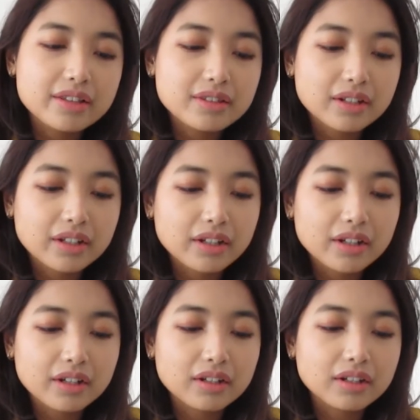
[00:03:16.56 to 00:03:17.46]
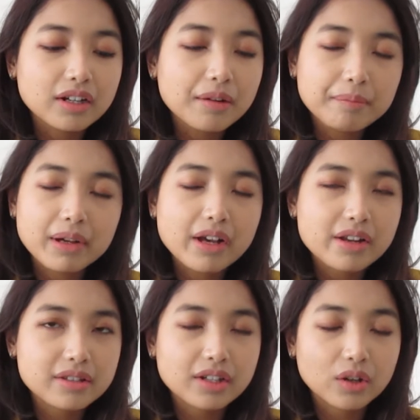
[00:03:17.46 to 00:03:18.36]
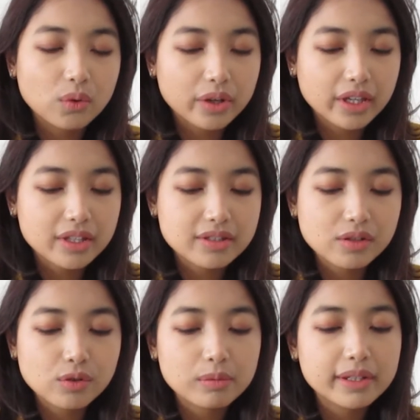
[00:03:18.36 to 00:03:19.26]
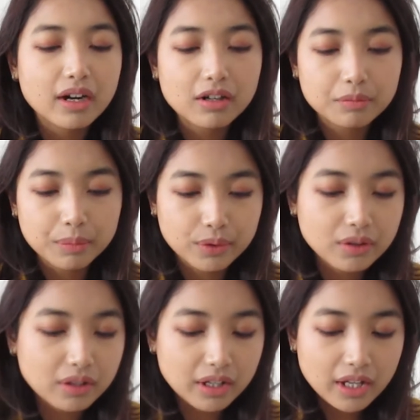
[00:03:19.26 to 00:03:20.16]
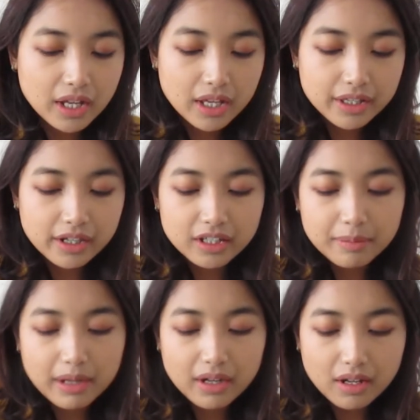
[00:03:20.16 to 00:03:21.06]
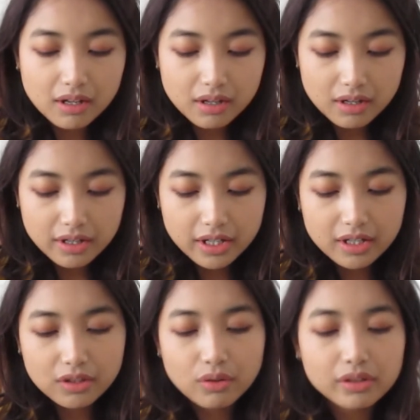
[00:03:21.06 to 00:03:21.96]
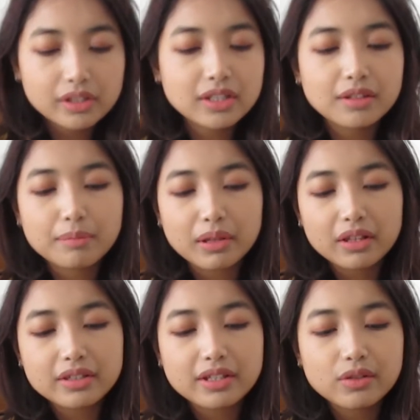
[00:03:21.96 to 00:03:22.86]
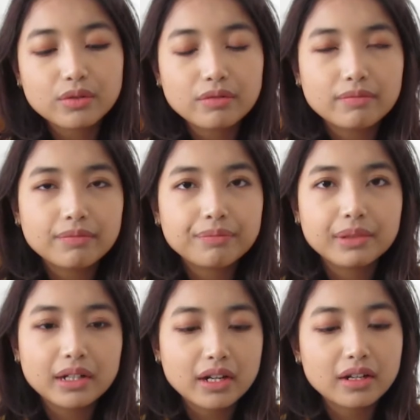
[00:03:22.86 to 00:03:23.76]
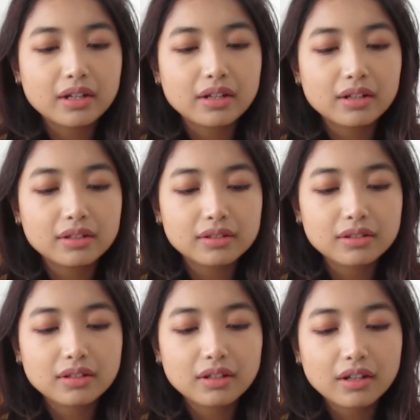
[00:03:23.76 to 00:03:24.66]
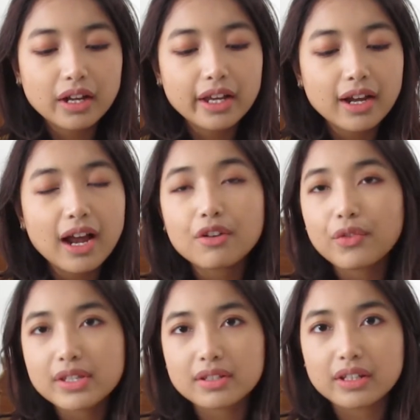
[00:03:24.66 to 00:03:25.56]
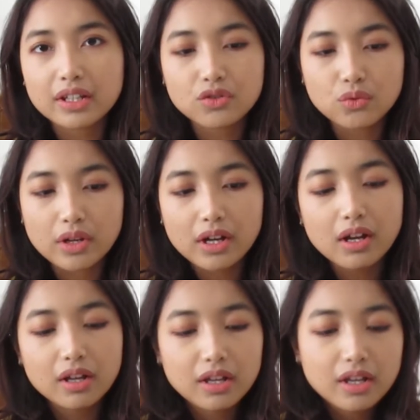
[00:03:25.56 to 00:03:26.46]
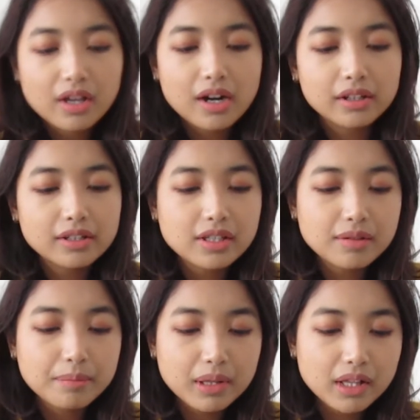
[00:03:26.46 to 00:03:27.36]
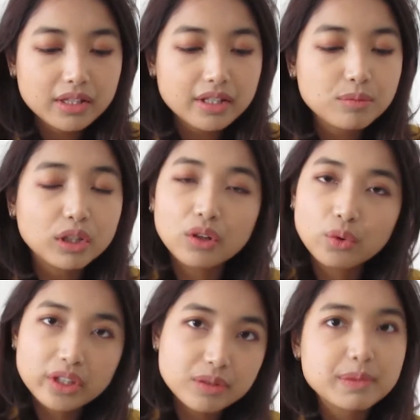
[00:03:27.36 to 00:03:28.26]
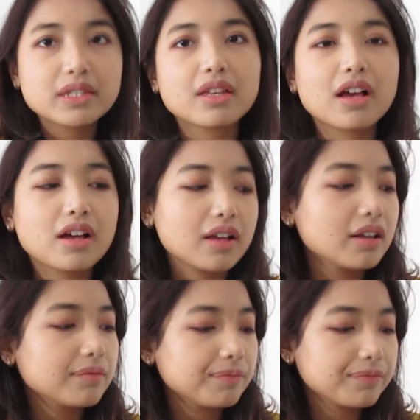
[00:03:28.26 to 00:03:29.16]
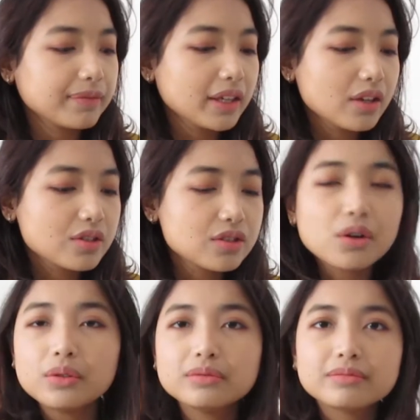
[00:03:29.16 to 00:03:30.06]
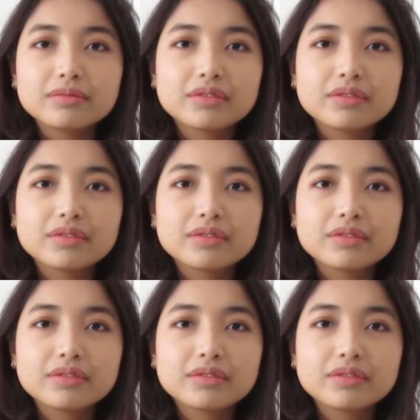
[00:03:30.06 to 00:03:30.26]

sering gambar sering lukis jadi gue beli art book yang dimana ini tuh kertasnya tebal jadi beneran kayak kanvas sendiri juga kertasnya tebal jadi buat ngelukis bisa so